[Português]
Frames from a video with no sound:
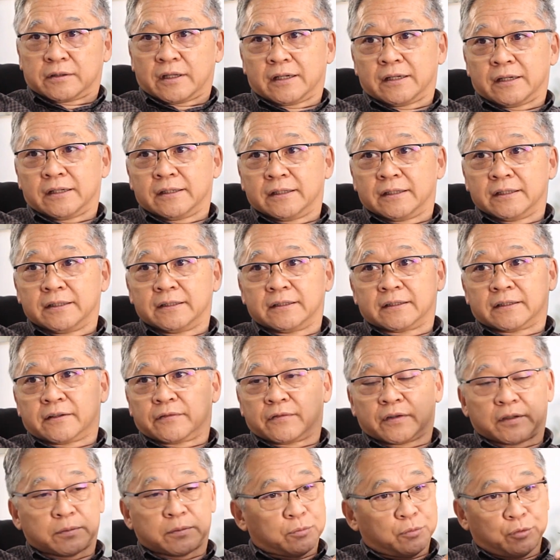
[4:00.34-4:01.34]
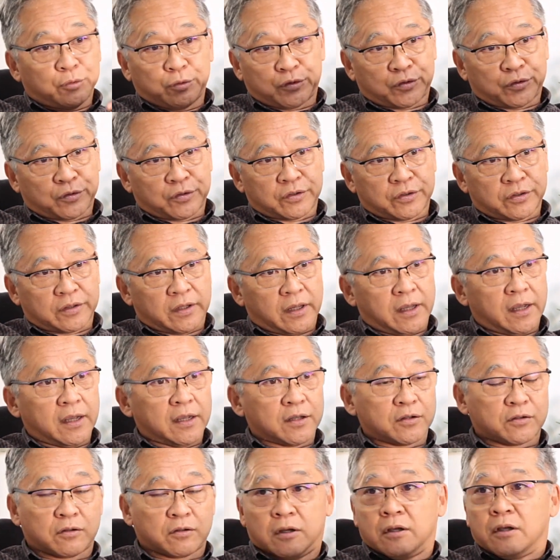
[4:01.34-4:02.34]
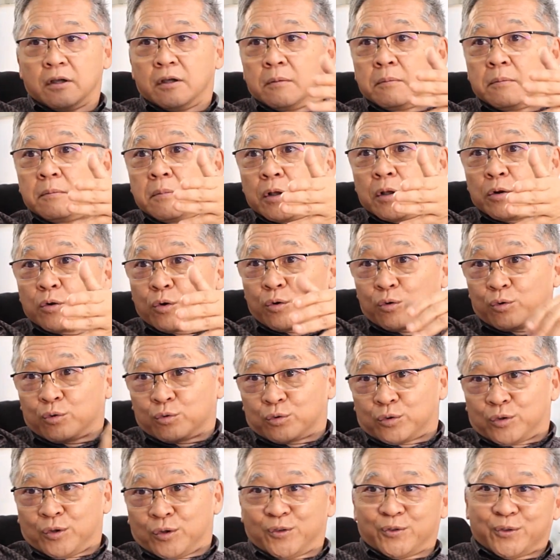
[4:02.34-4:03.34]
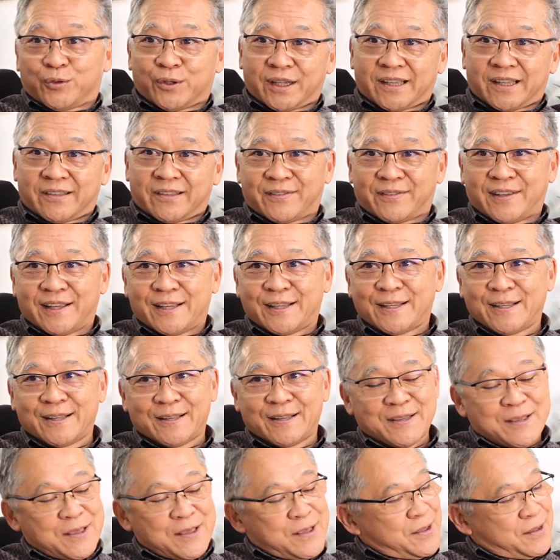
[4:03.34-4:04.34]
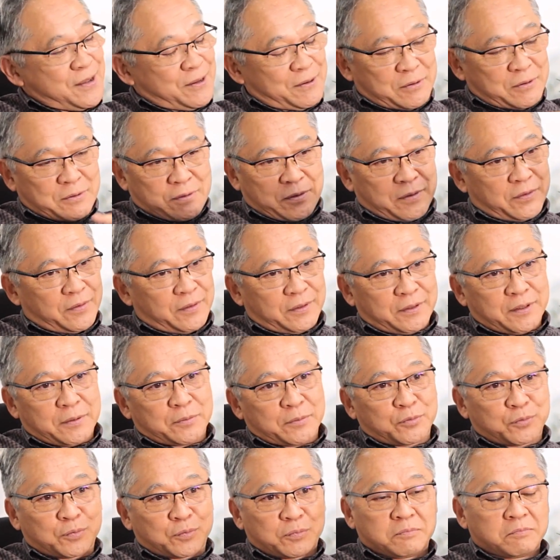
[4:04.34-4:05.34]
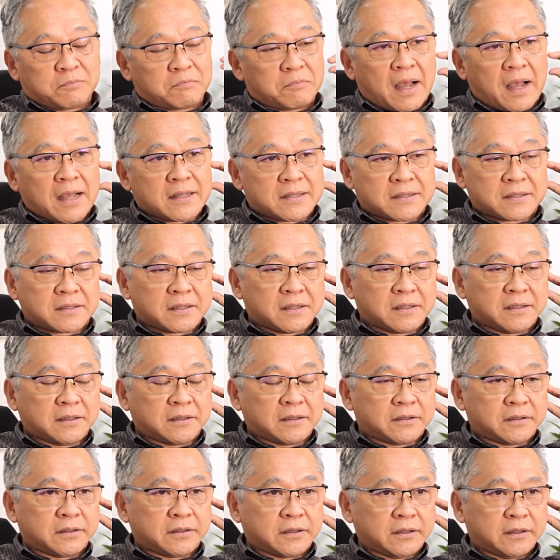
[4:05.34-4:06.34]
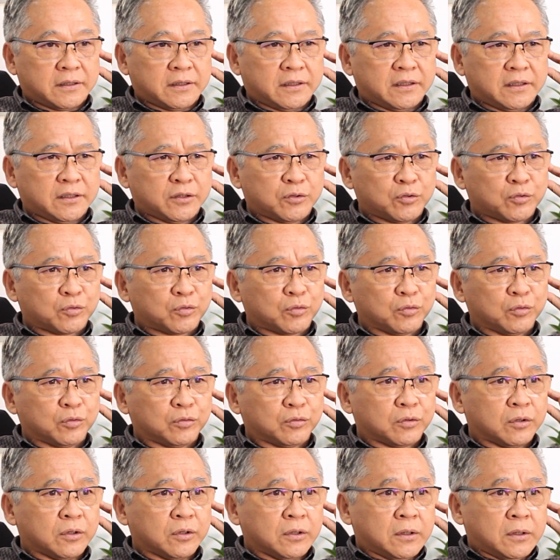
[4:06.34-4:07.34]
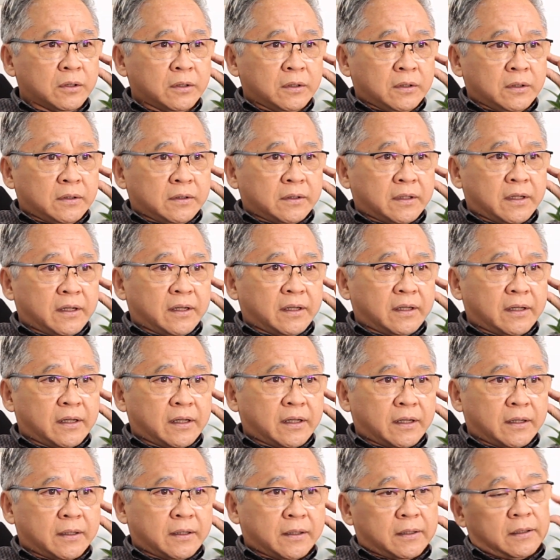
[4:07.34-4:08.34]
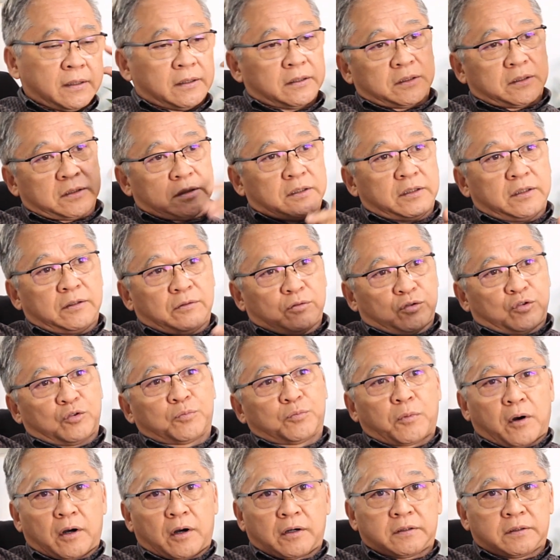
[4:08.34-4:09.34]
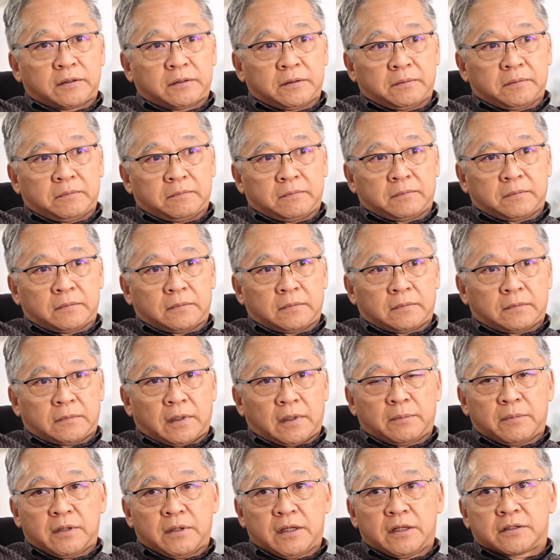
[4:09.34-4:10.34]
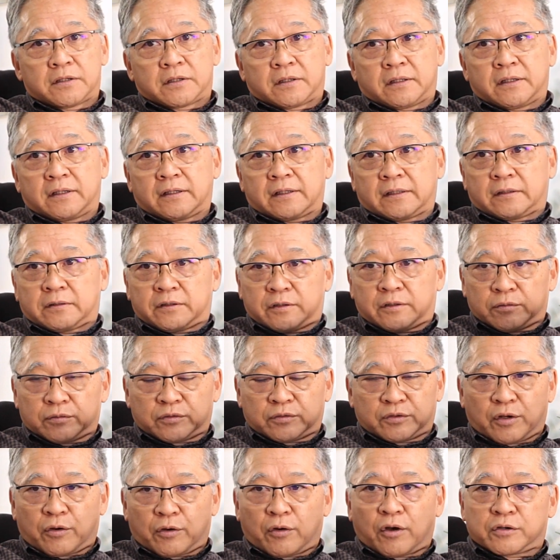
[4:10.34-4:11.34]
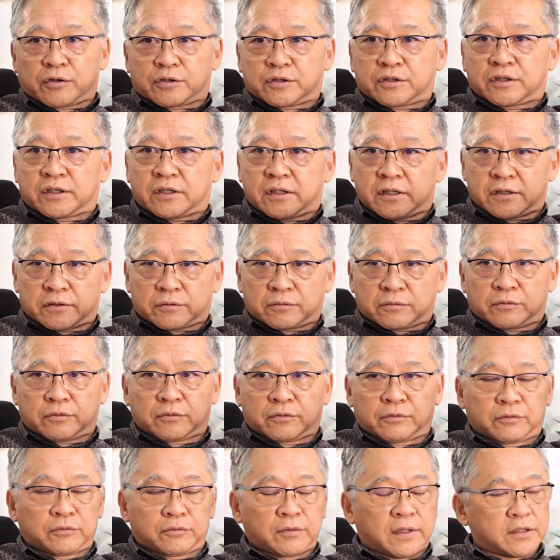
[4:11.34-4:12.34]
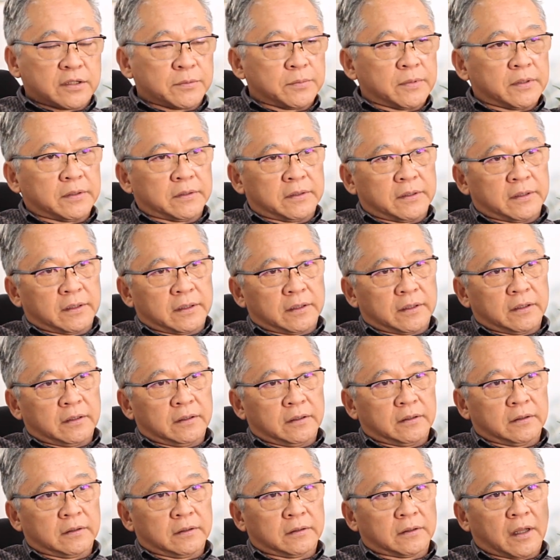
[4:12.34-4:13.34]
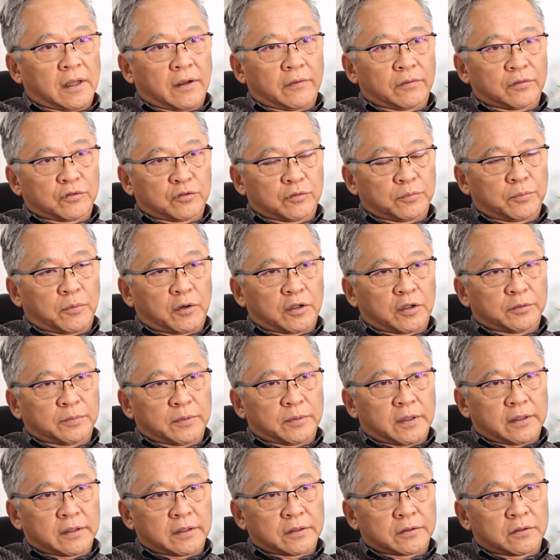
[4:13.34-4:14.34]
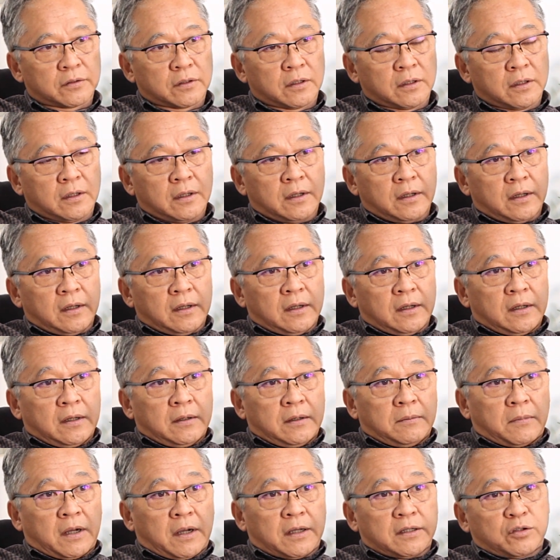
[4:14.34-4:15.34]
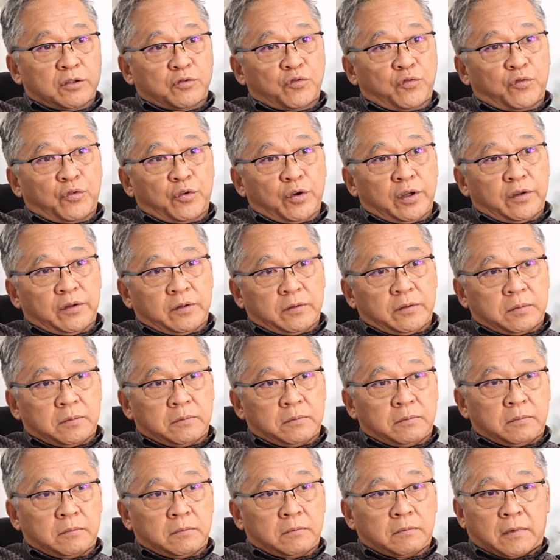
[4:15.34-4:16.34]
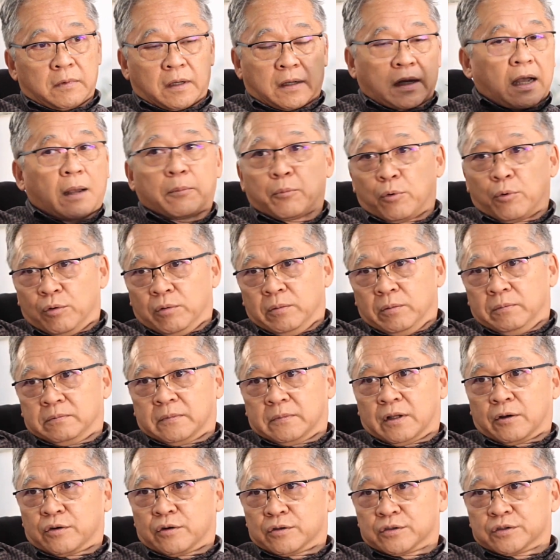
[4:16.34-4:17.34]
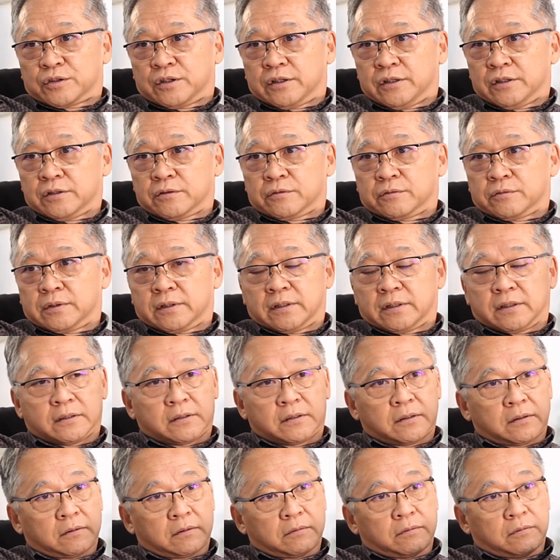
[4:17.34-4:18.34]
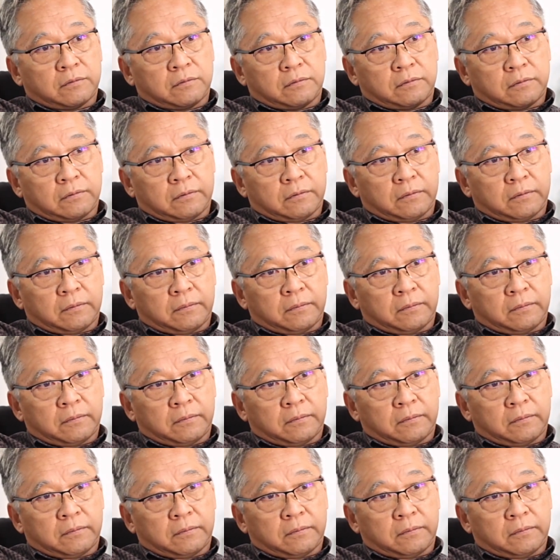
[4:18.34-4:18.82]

Eliana, que fez muito sucesso, sucesso. Melocoton, né? que, que vendemos bastante, e isso tudo né, é, tinha o suporte da mídia, né? tinha uns negócios de risco do, do SBT que davam suporte para isso. Mas isso foi. acabou o negócio de risco, né? Eles, o,